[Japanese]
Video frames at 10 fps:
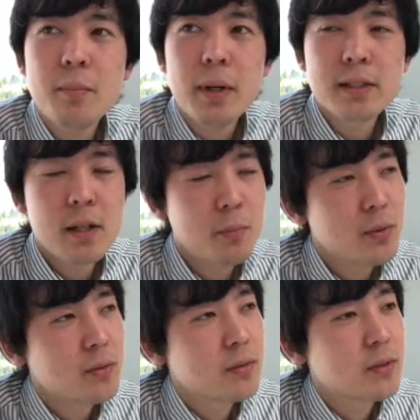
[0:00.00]
まあ散
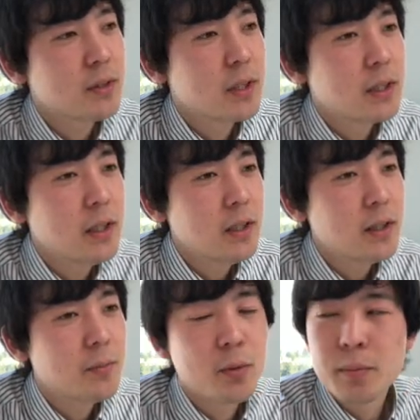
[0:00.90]
歩天
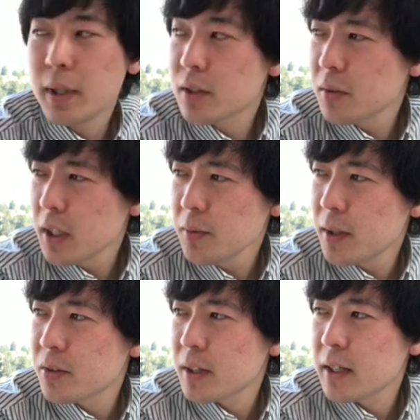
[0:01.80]
気もまあそんなに
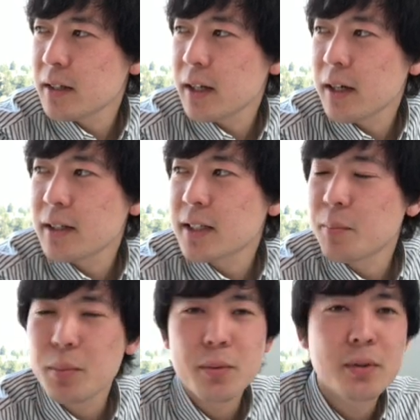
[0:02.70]
悪くないんで
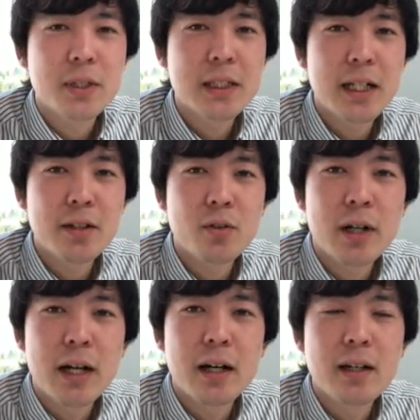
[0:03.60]
散歩したりと
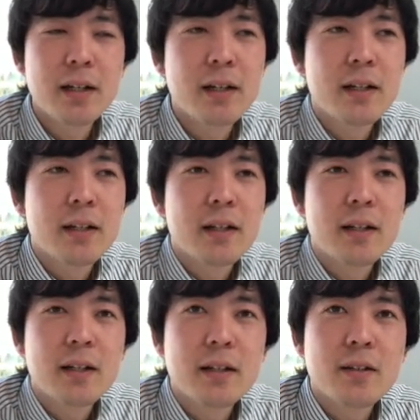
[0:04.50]
か
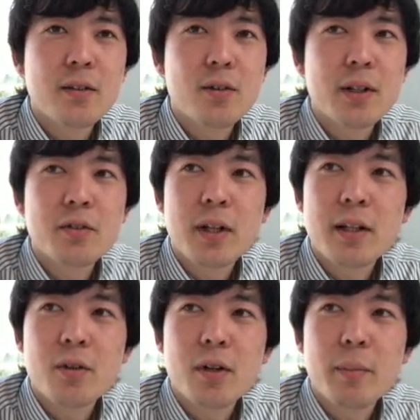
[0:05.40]
えー、っとあとな
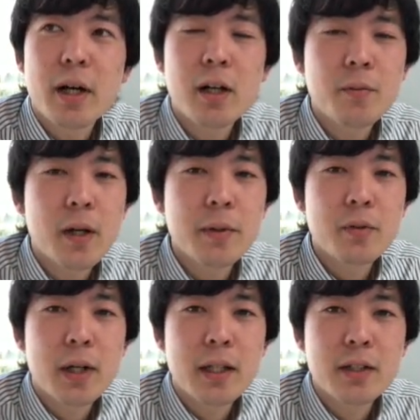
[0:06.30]
んだろうな、まあ、カフェ
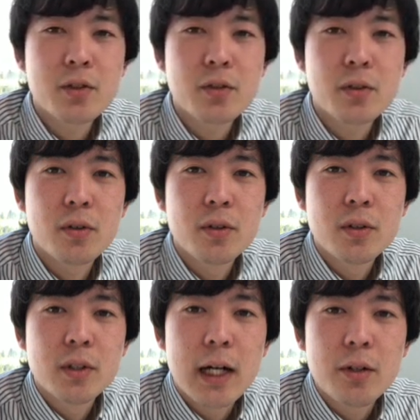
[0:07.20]
とかでちょっと
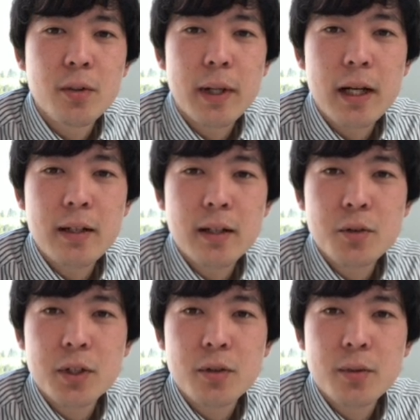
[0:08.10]
あの今ライター
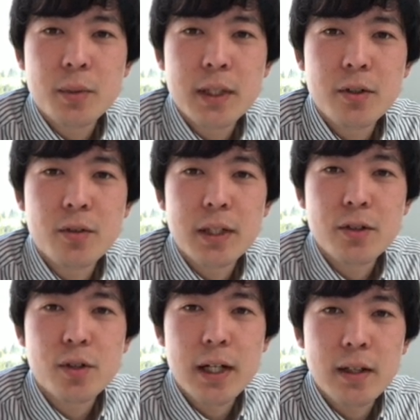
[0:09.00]
の仕事もしてるので
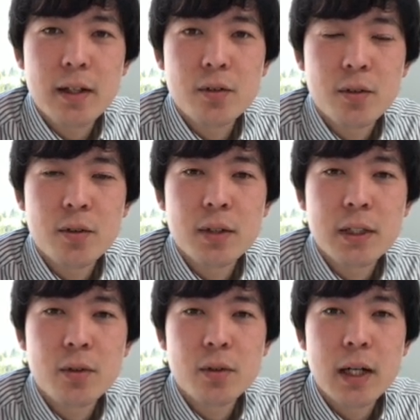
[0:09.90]
ちょっとライターの
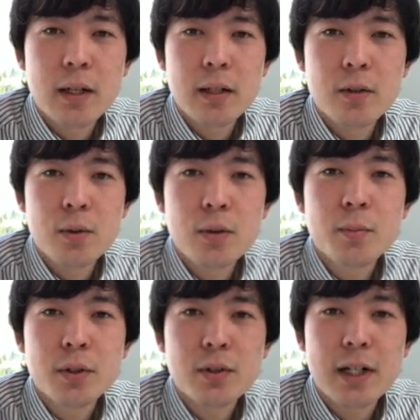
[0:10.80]
仕事関連のこ
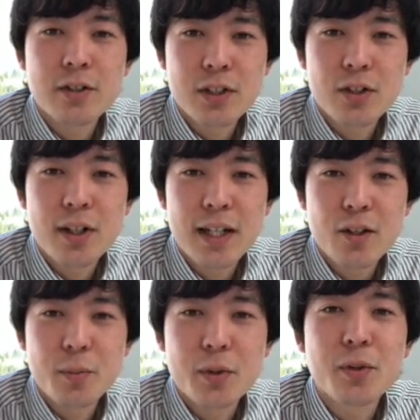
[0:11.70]
ともちょっと軽くしようかな
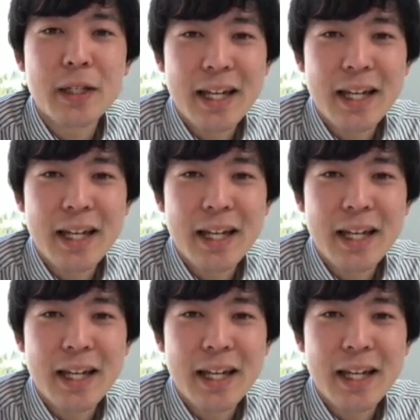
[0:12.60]
と思うの